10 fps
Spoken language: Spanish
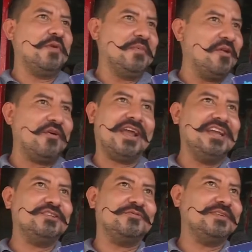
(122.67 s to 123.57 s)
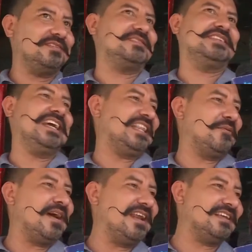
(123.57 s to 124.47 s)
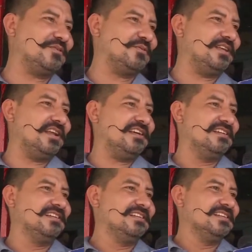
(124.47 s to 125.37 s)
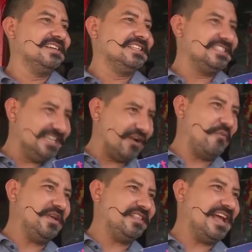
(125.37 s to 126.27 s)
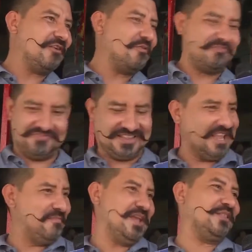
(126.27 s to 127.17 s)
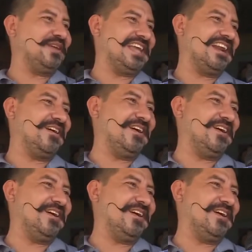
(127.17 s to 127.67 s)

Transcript: primero que hizo fue, si ya te vas a la secundaria, ¿ya comiste algo? te invito a que algo.